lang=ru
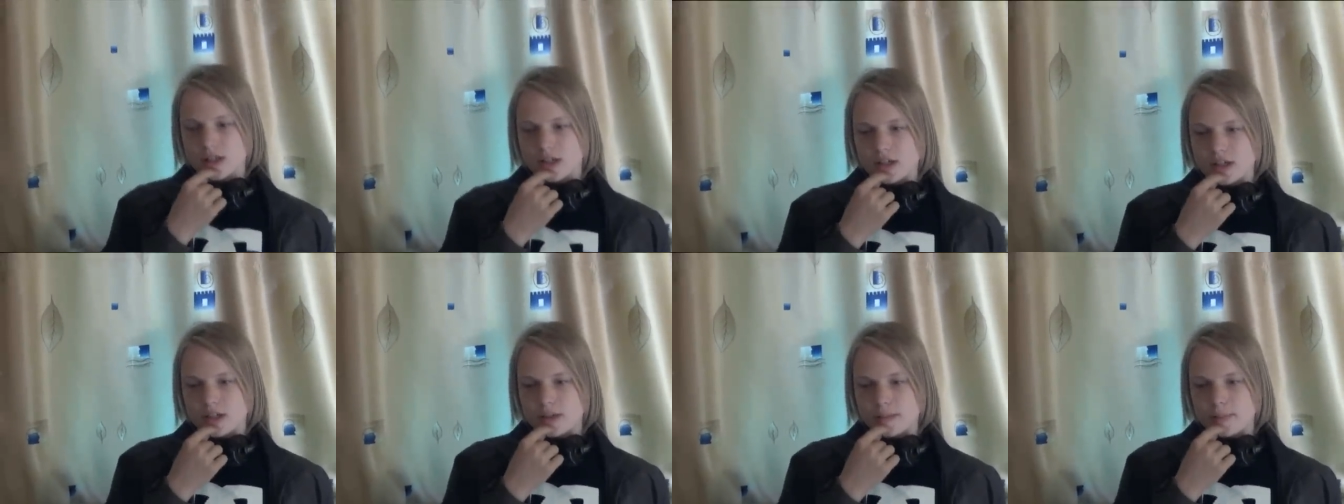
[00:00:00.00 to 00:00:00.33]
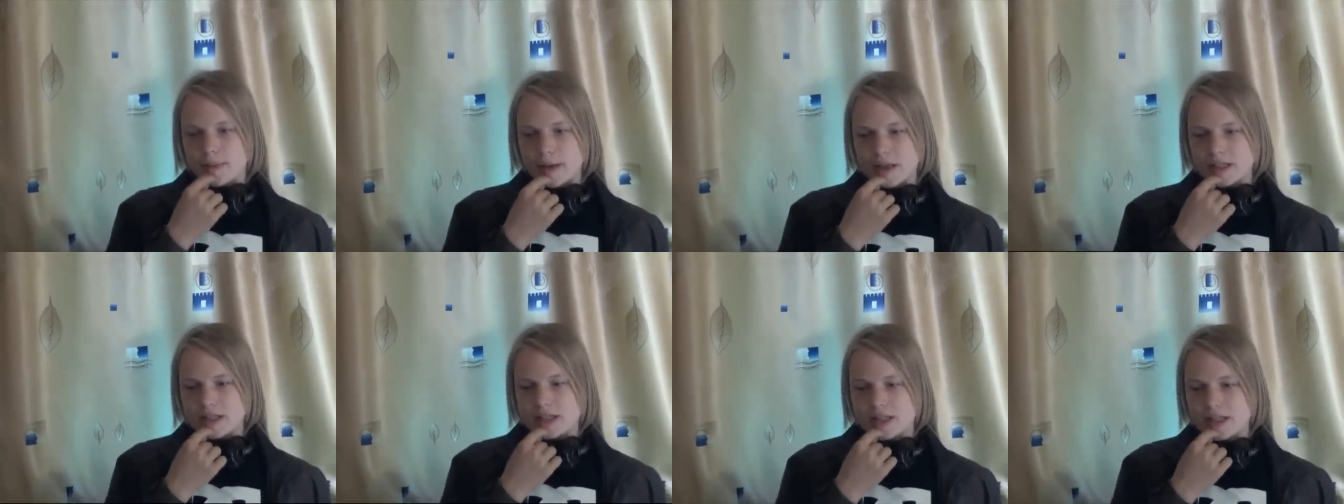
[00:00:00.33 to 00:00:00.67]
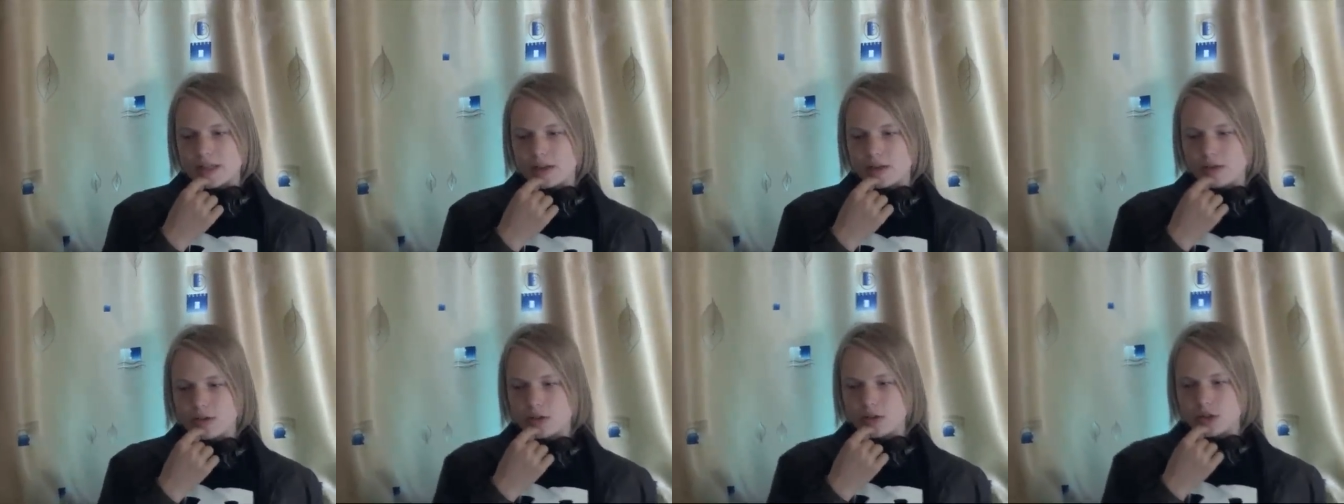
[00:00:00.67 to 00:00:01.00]
э,
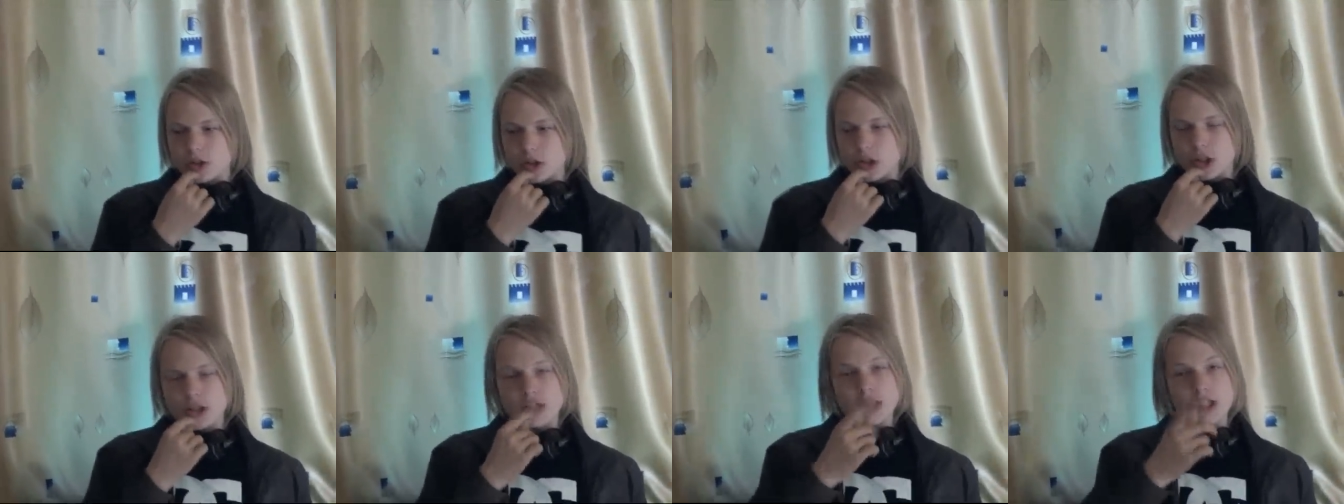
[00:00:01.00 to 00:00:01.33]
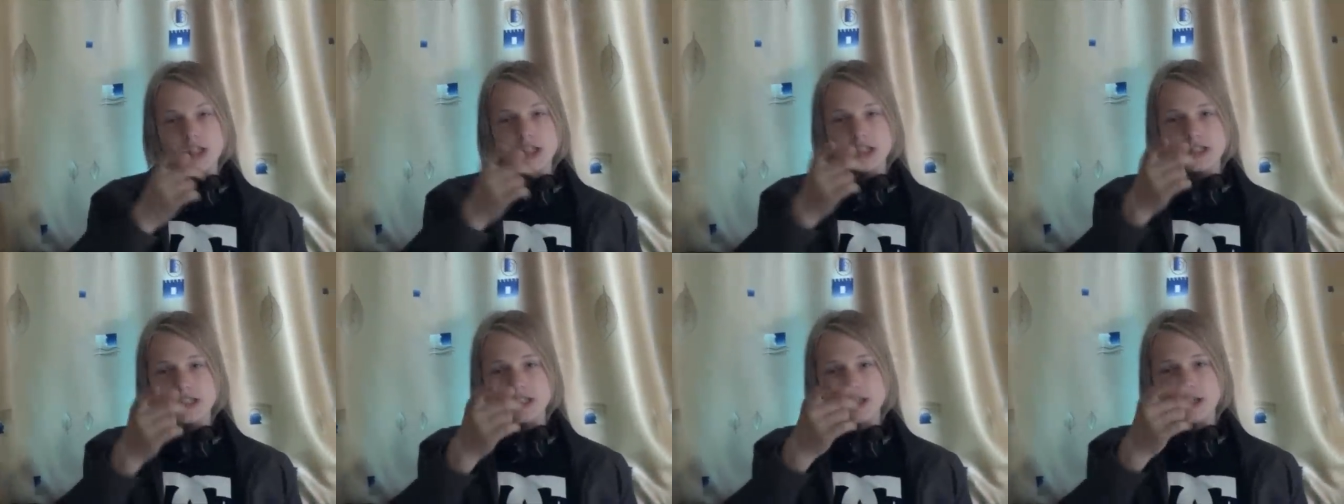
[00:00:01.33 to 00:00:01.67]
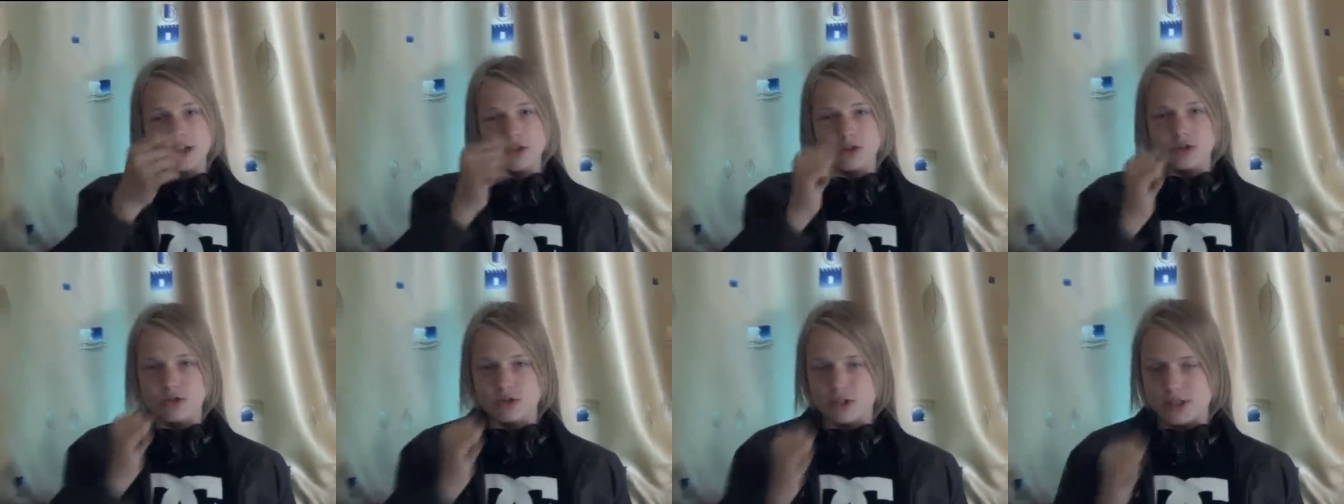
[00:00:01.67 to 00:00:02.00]
последующих, не
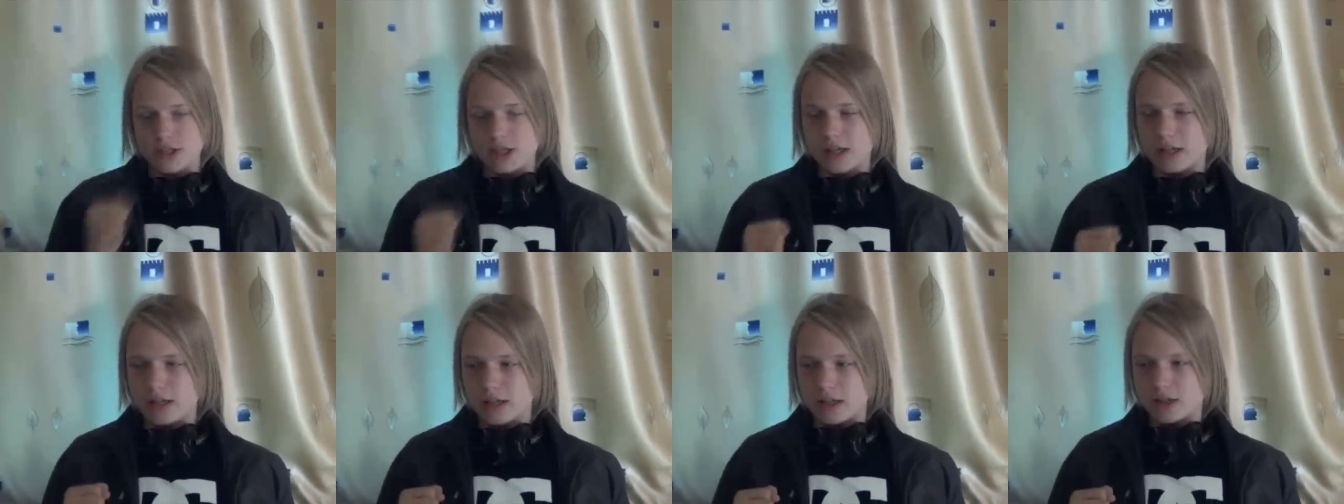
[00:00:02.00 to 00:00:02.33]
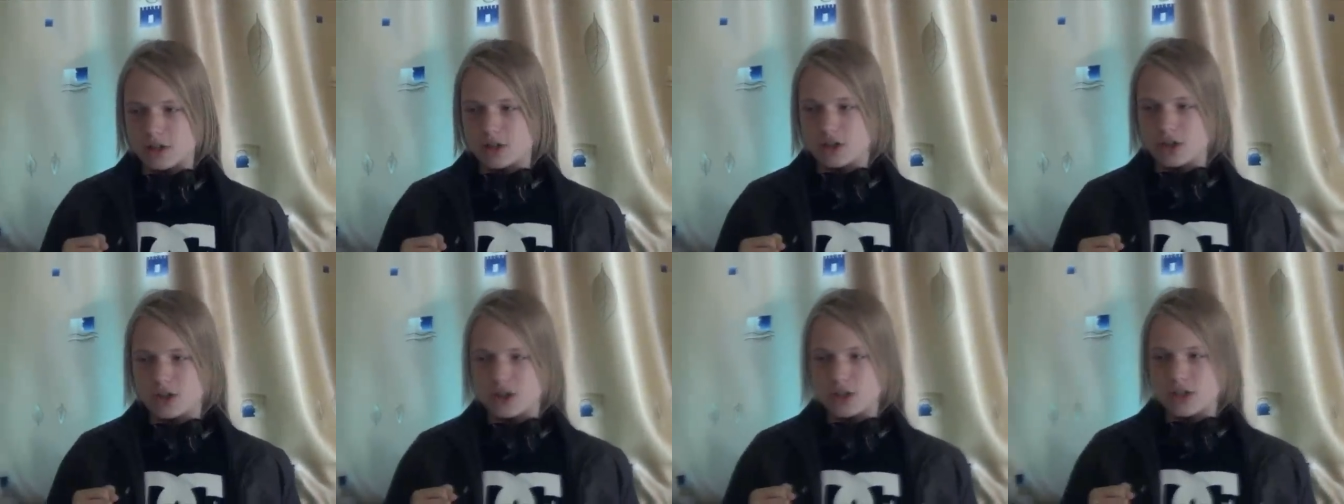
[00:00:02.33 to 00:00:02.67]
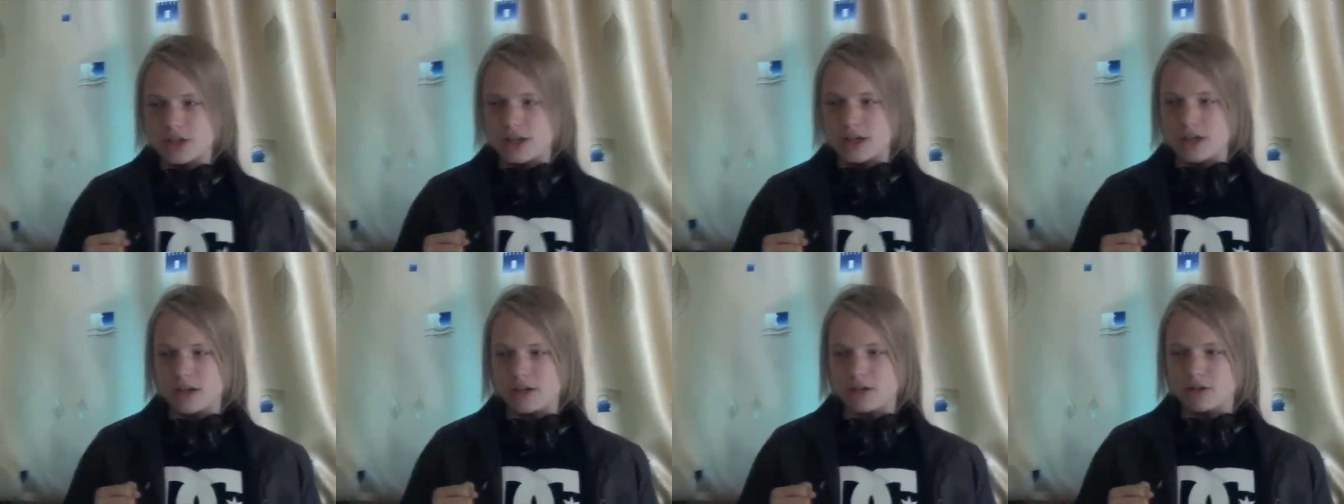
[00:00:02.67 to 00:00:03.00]
скажу скольки
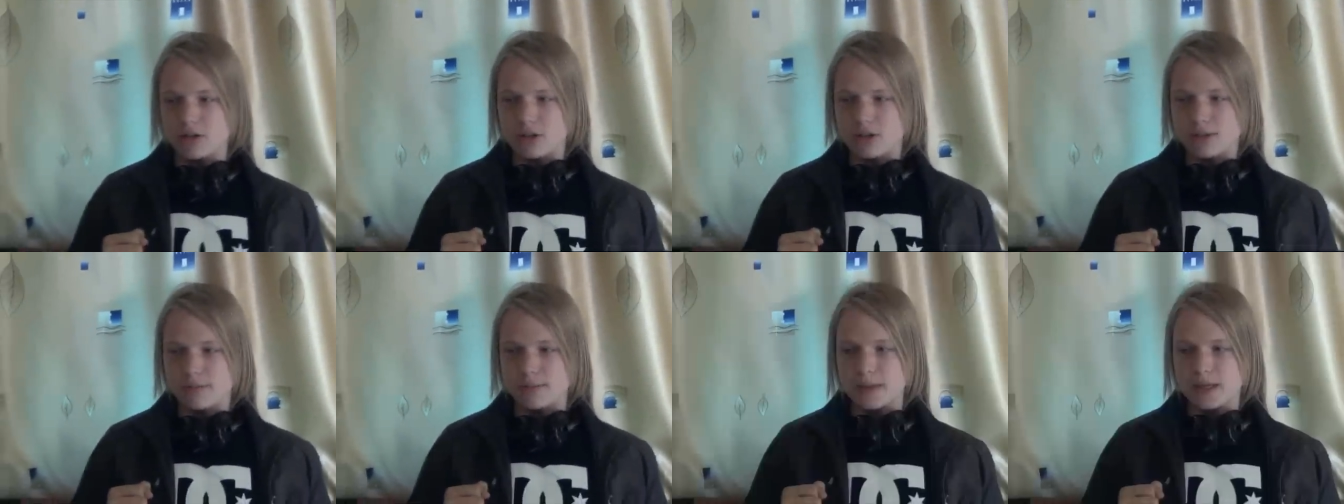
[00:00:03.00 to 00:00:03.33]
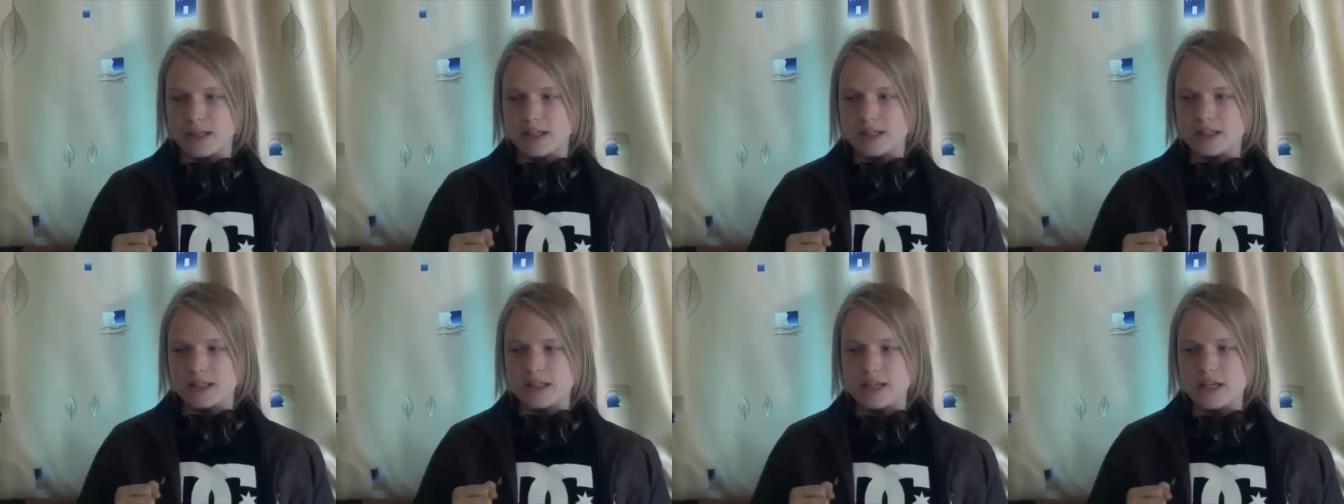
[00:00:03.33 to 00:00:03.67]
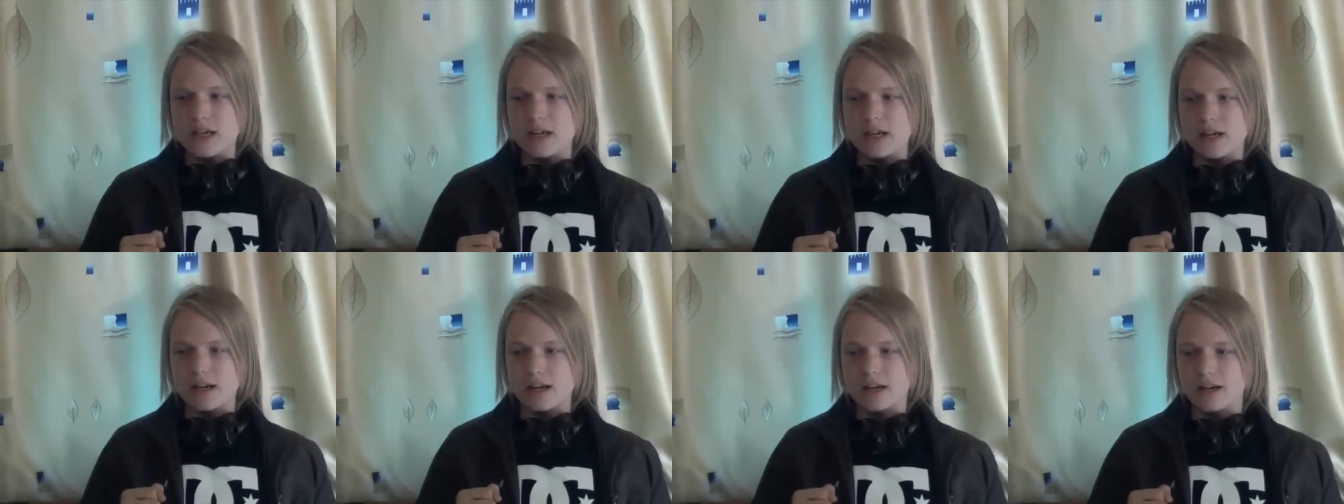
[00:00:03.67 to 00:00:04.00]
частей, которых мы
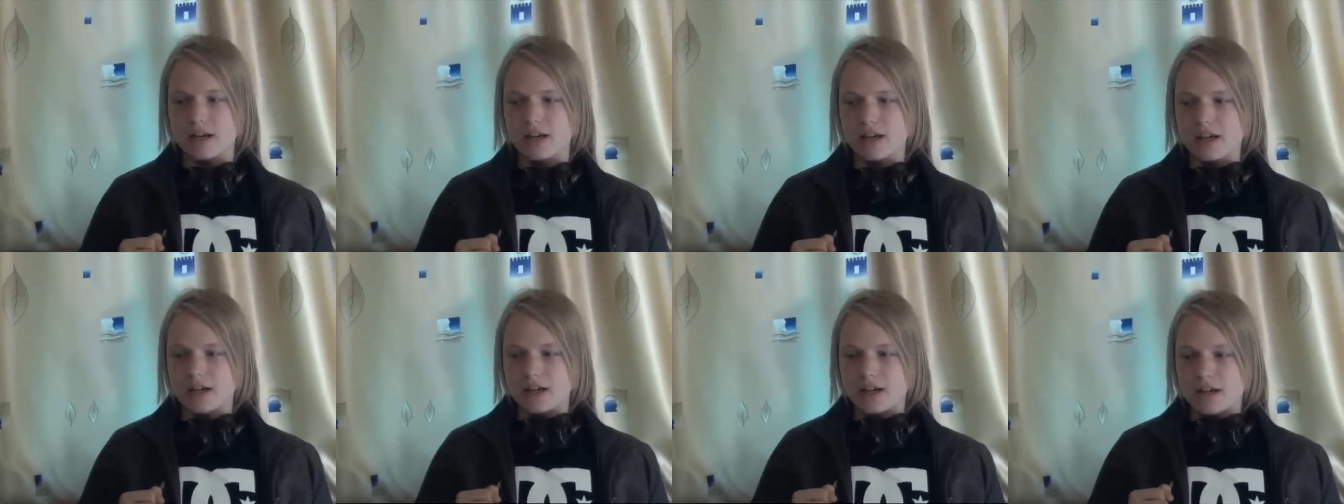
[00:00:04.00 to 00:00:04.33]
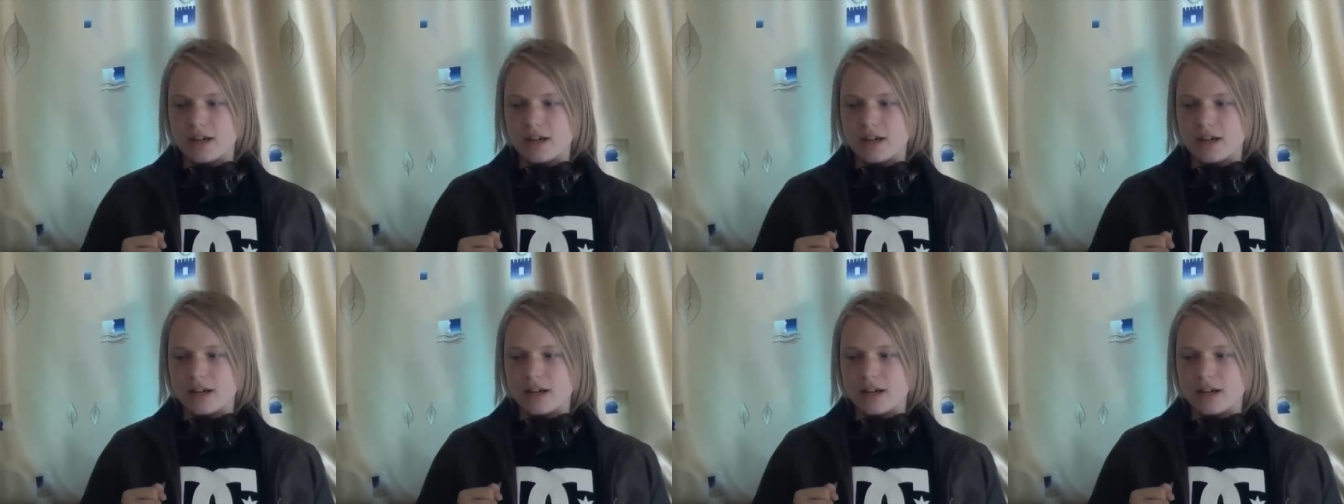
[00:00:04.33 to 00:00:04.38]
отсняли,